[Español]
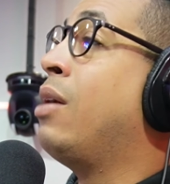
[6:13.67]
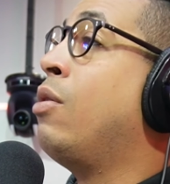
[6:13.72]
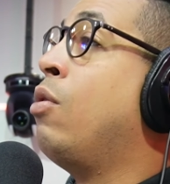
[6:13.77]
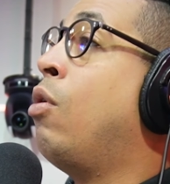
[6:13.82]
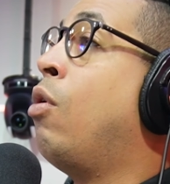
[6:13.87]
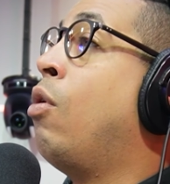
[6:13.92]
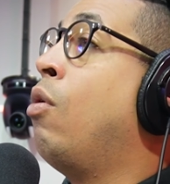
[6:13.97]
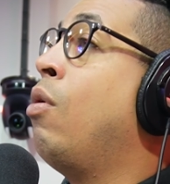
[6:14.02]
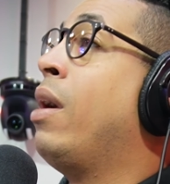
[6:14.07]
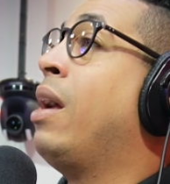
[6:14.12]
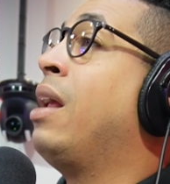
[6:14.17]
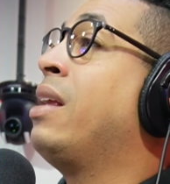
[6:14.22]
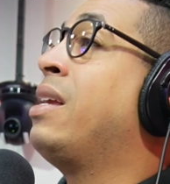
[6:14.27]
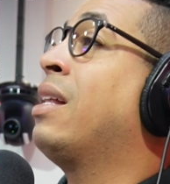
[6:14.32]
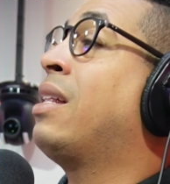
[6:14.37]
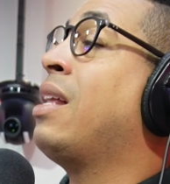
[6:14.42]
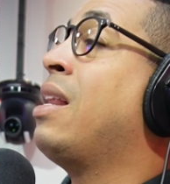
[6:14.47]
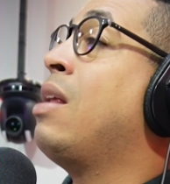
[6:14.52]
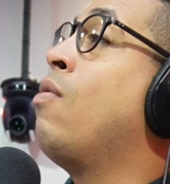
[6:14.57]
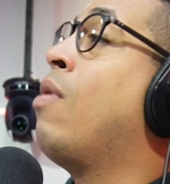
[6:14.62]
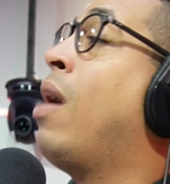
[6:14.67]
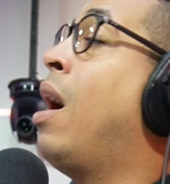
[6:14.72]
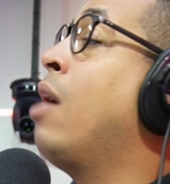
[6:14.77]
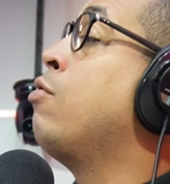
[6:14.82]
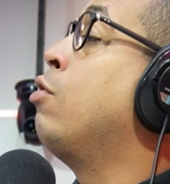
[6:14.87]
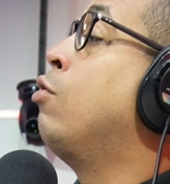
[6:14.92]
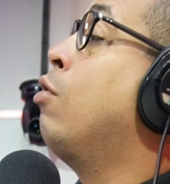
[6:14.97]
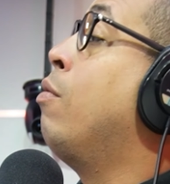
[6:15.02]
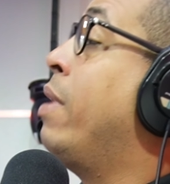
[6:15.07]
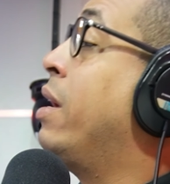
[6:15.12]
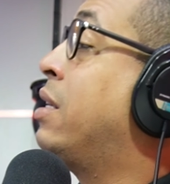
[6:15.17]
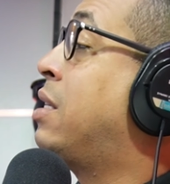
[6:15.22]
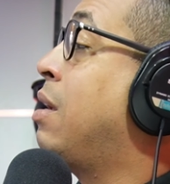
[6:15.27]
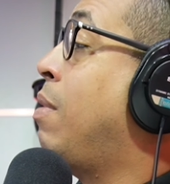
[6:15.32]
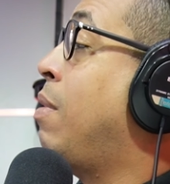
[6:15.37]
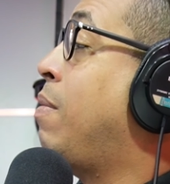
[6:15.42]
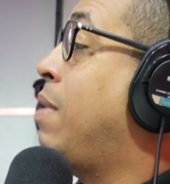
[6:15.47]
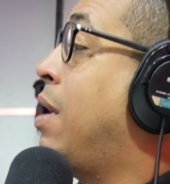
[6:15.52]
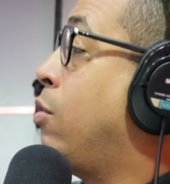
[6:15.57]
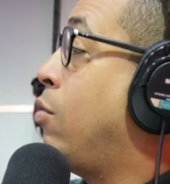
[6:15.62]
No, ella tenía un año y dos meses
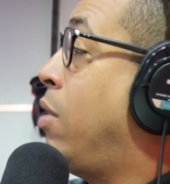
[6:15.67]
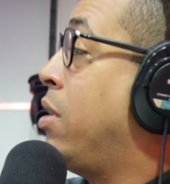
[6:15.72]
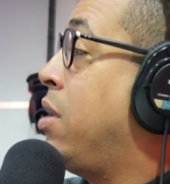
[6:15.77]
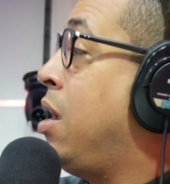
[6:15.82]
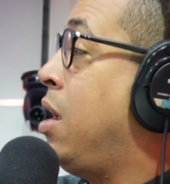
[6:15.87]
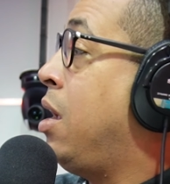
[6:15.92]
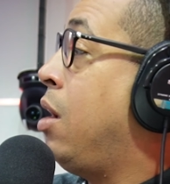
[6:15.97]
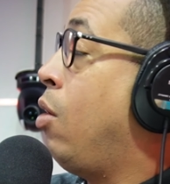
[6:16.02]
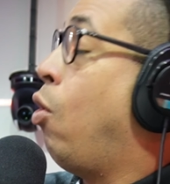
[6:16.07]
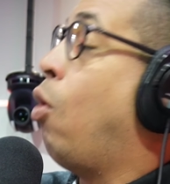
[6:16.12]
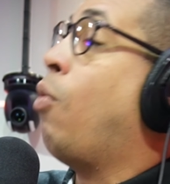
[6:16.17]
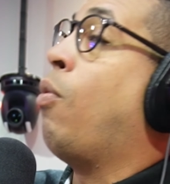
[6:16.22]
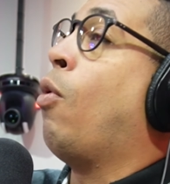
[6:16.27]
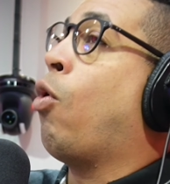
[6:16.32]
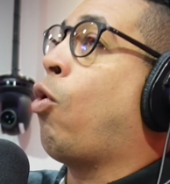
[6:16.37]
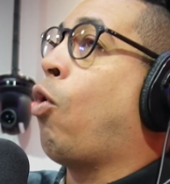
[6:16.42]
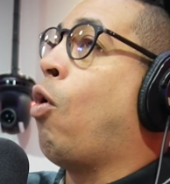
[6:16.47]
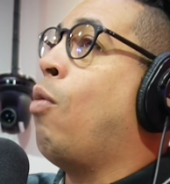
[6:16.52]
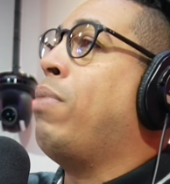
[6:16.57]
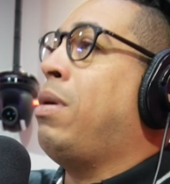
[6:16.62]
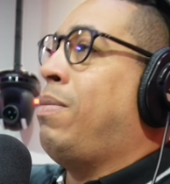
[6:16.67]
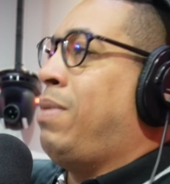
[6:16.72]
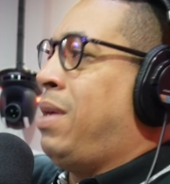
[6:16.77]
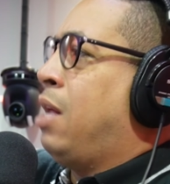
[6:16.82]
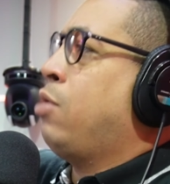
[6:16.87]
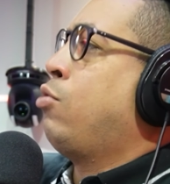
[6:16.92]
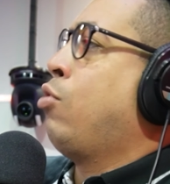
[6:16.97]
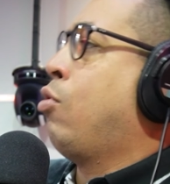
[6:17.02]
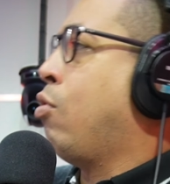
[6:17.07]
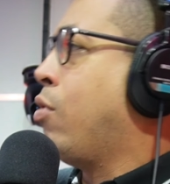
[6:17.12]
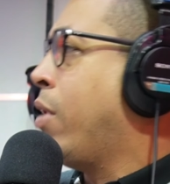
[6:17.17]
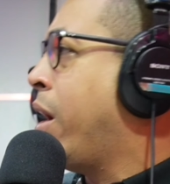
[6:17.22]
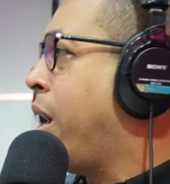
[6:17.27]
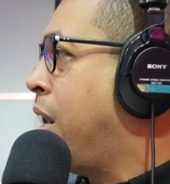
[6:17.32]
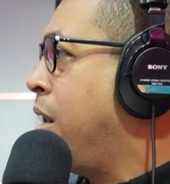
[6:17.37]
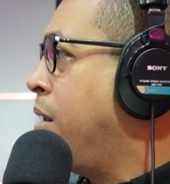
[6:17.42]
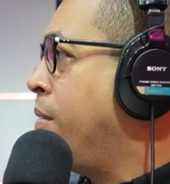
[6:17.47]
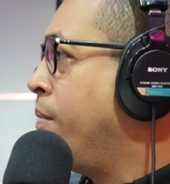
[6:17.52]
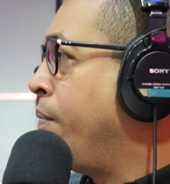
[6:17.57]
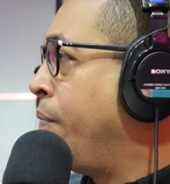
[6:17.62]
viviendo allí o, conviviendo con
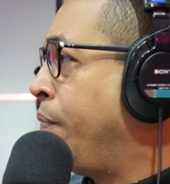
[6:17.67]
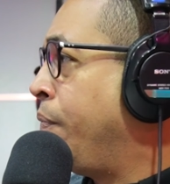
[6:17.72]
él.